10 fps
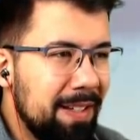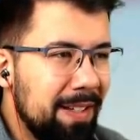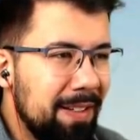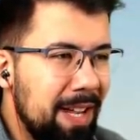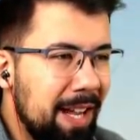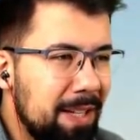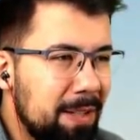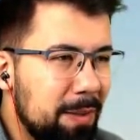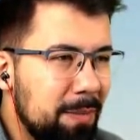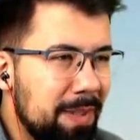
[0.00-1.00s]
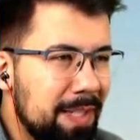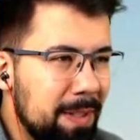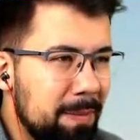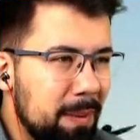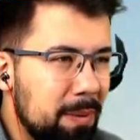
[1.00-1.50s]
Und herrlich dumm ist
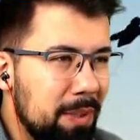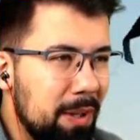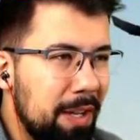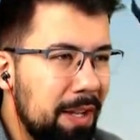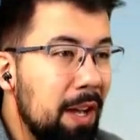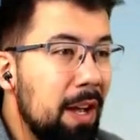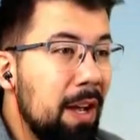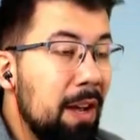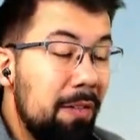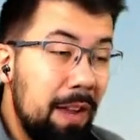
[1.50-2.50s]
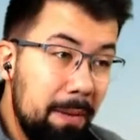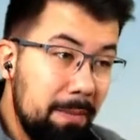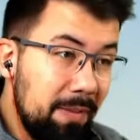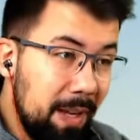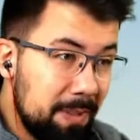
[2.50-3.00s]
immer gut. Okay, wir
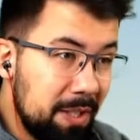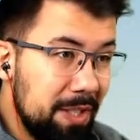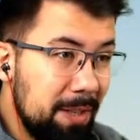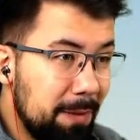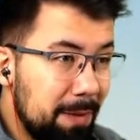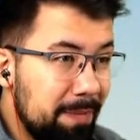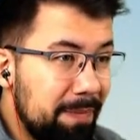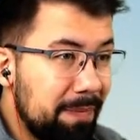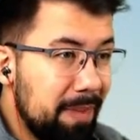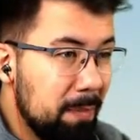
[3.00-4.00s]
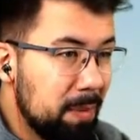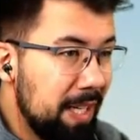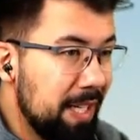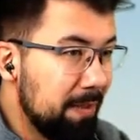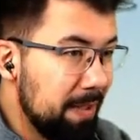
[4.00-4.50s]
haben wir es geschafft. Ich muss
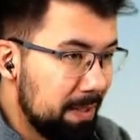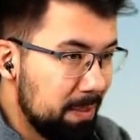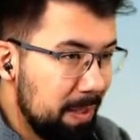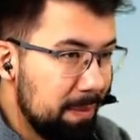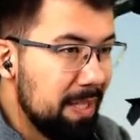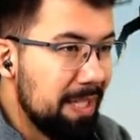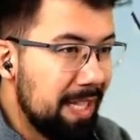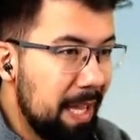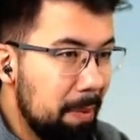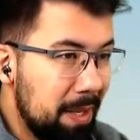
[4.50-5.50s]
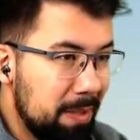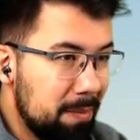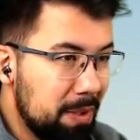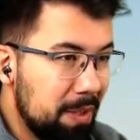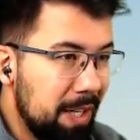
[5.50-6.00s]
ehrlicherweise zugeben, hier die Gap hatte ich
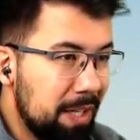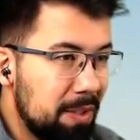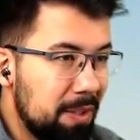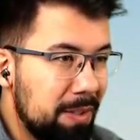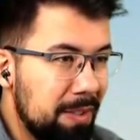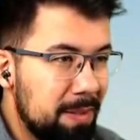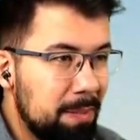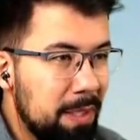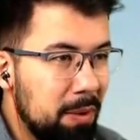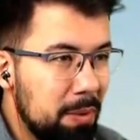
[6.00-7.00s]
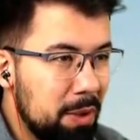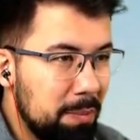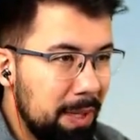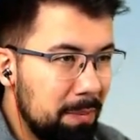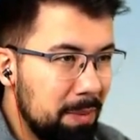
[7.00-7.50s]
mir schon angeschaut, dass man hier
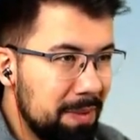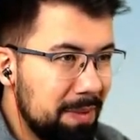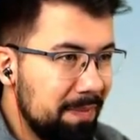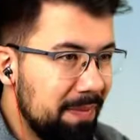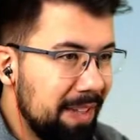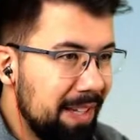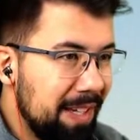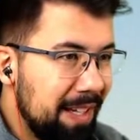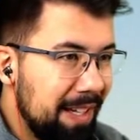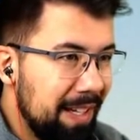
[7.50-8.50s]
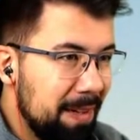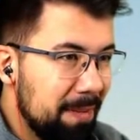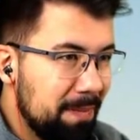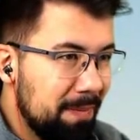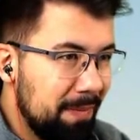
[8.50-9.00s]
rüberspringen muss.
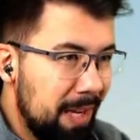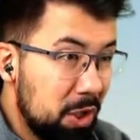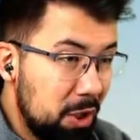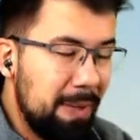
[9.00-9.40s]
Ähm, weil ich schon mal